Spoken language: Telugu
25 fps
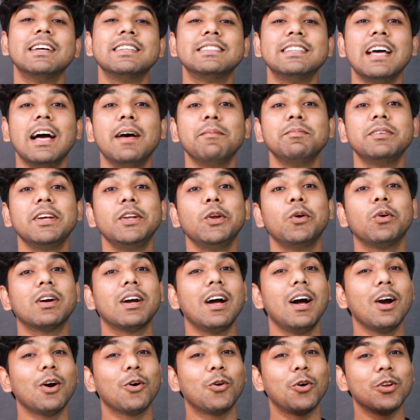శాంసంగ్ యొక్క
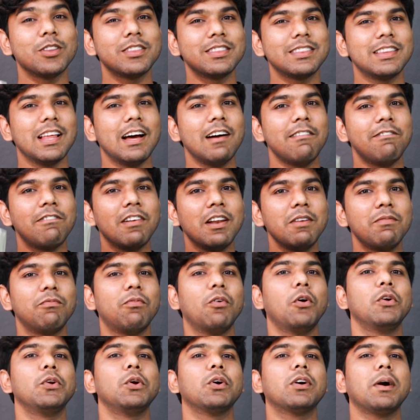కొత్త ఫ్లిప్
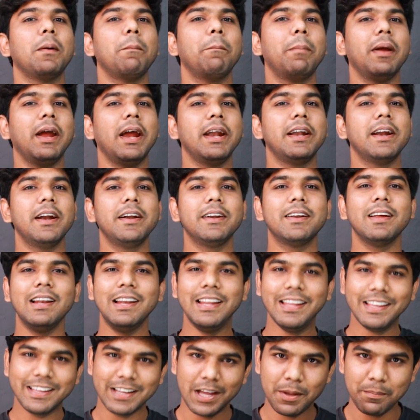ఫోన్ యొక్క పేటెంట్
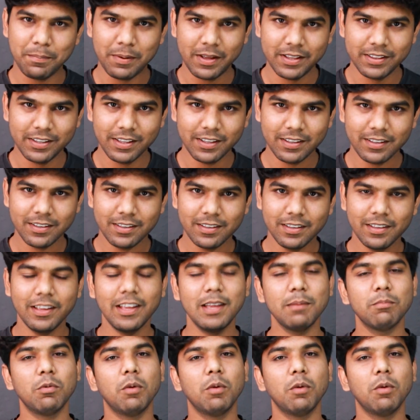లీక్ అయిపోయింది ఈ